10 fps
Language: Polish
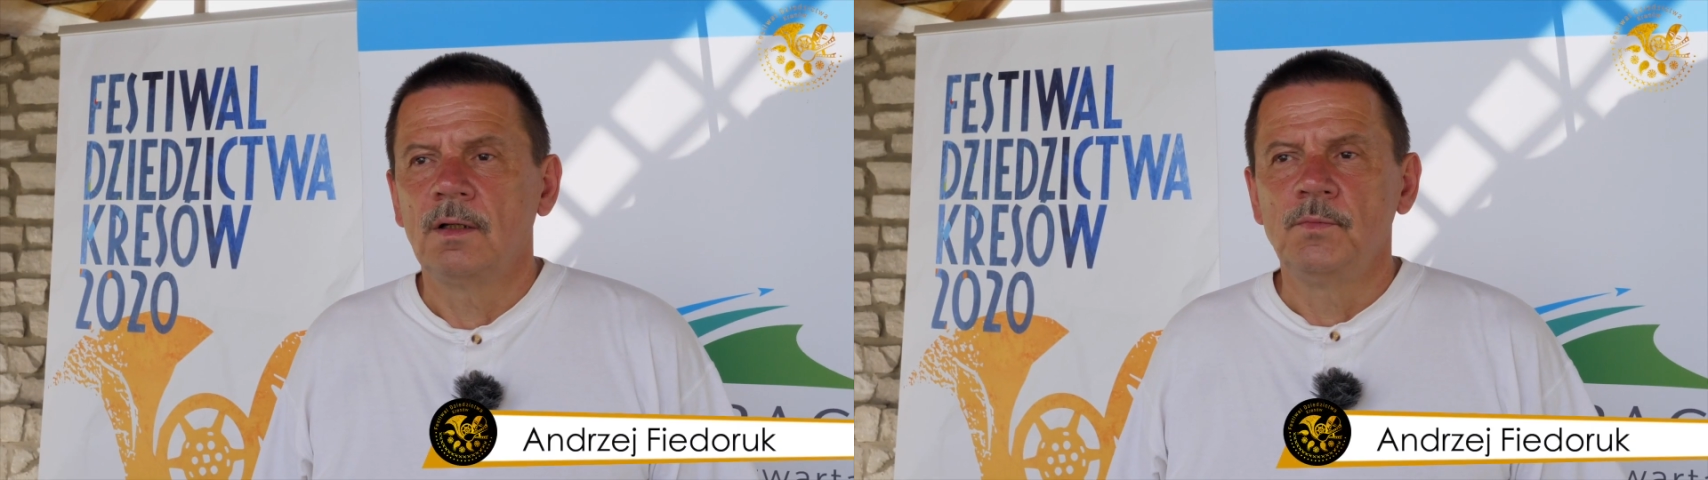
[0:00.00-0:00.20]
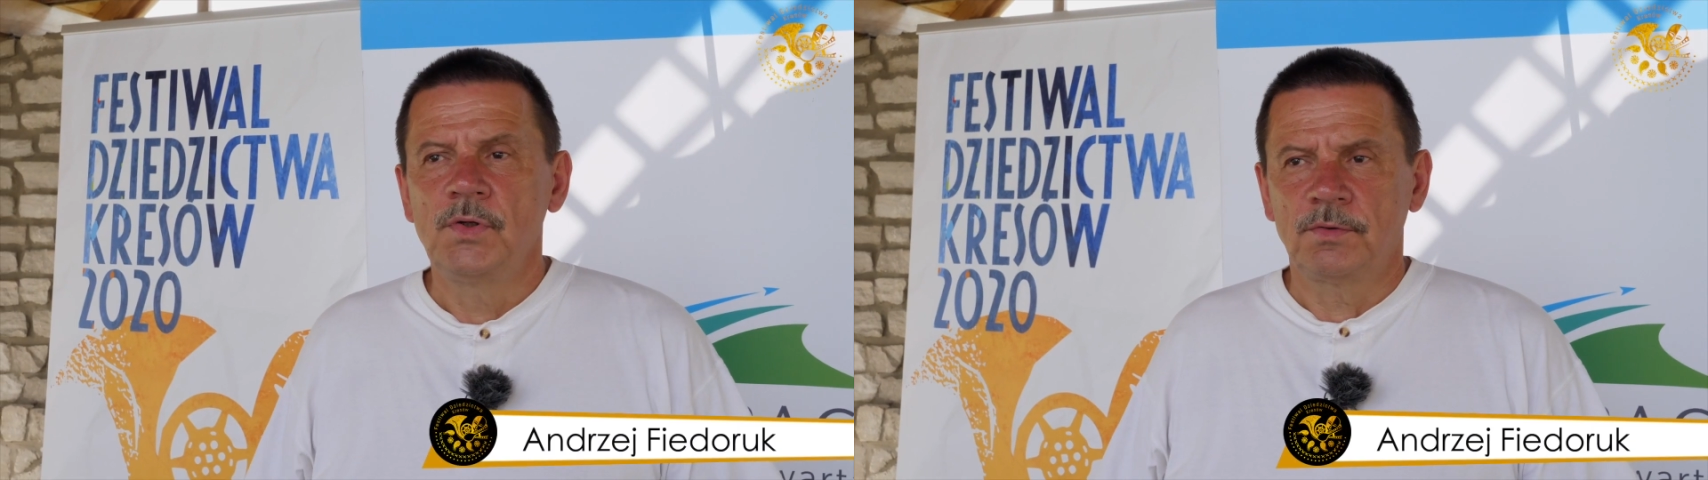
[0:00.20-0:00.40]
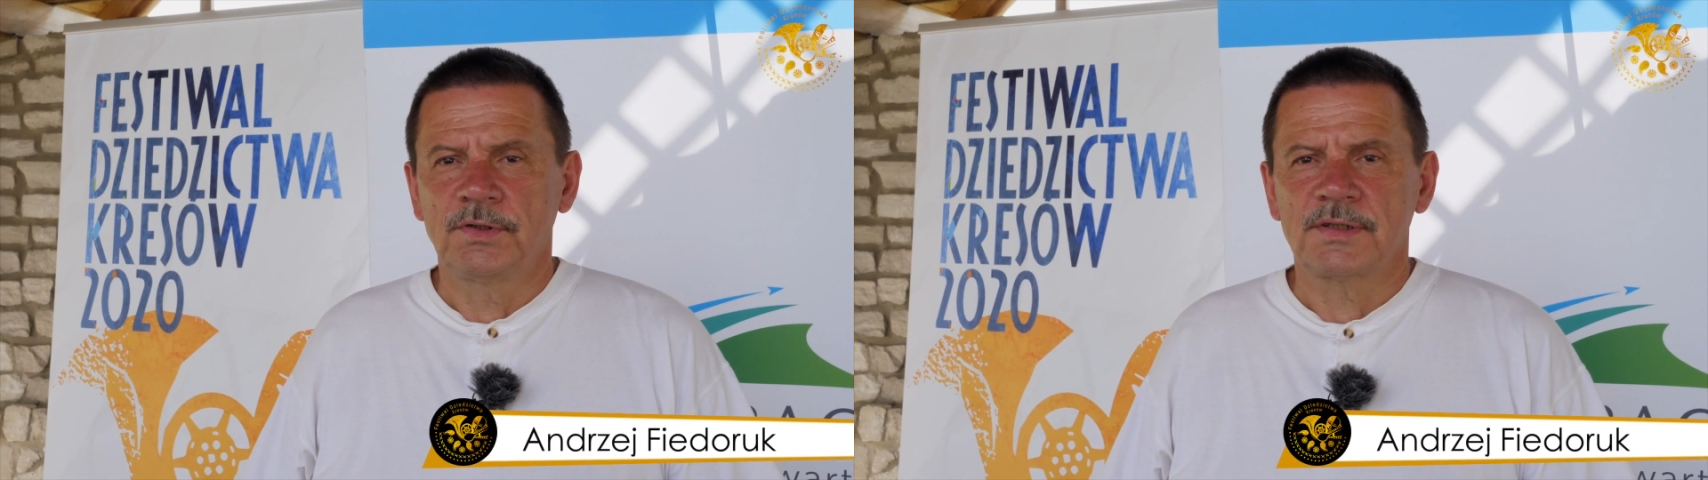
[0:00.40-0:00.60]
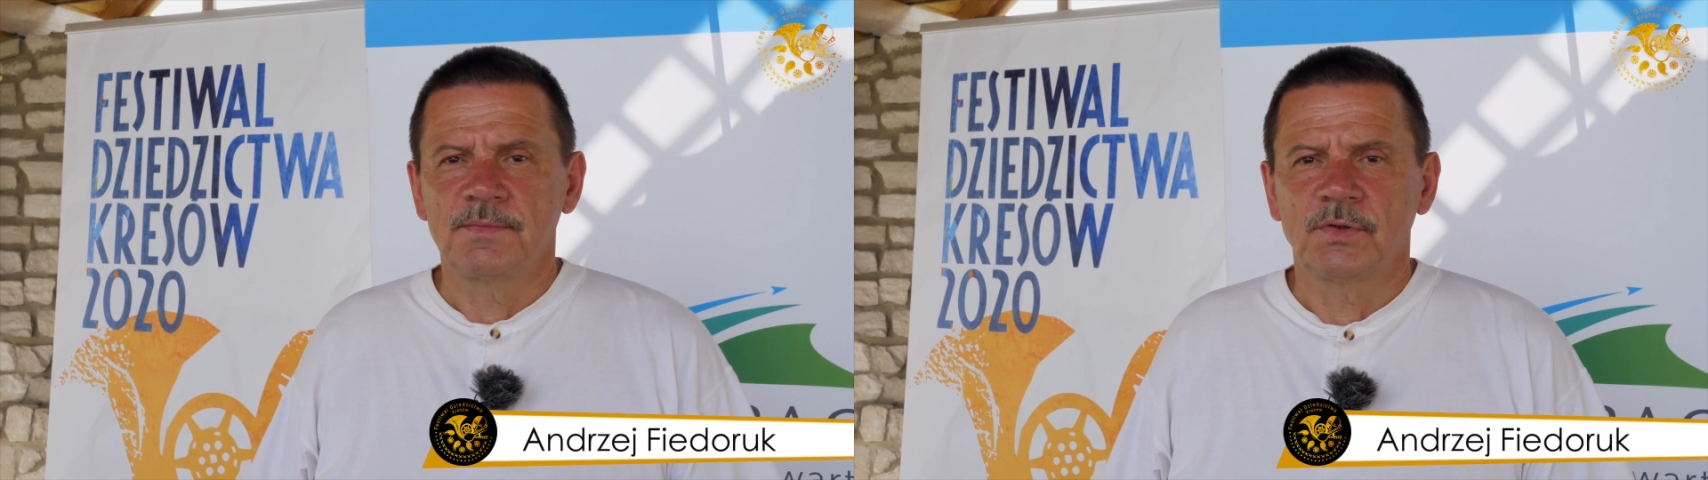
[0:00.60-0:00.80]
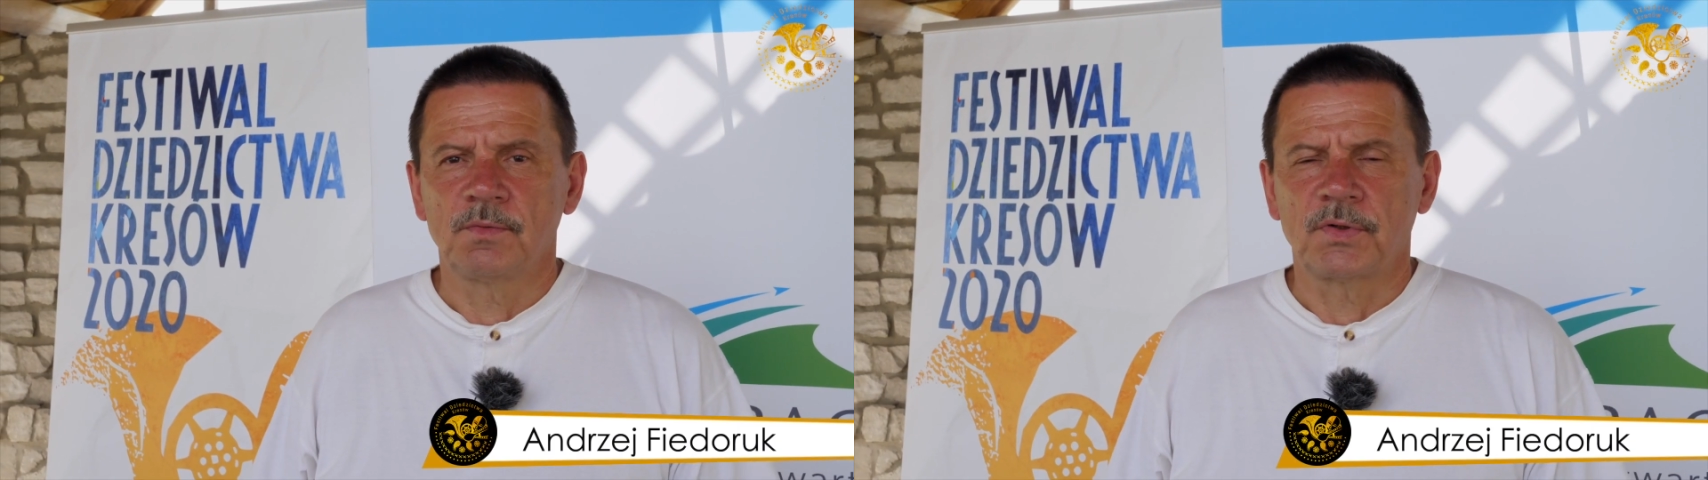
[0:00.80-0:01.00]
Miło jest
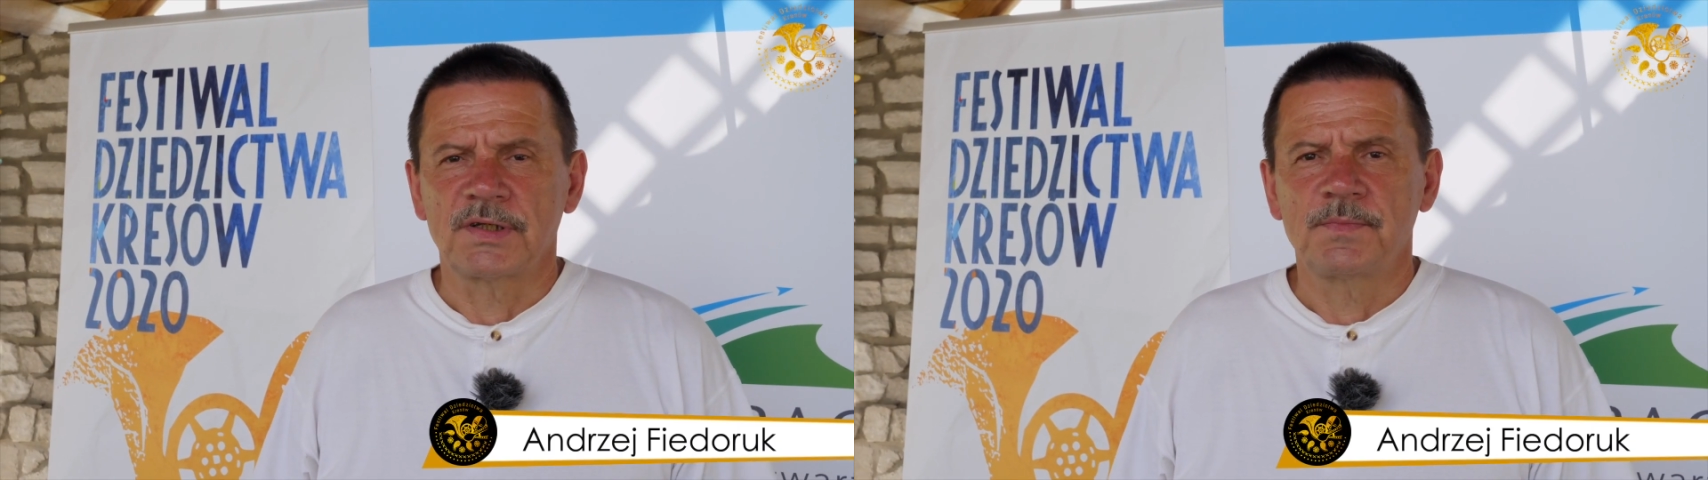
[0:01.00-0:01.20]
mi tu po raz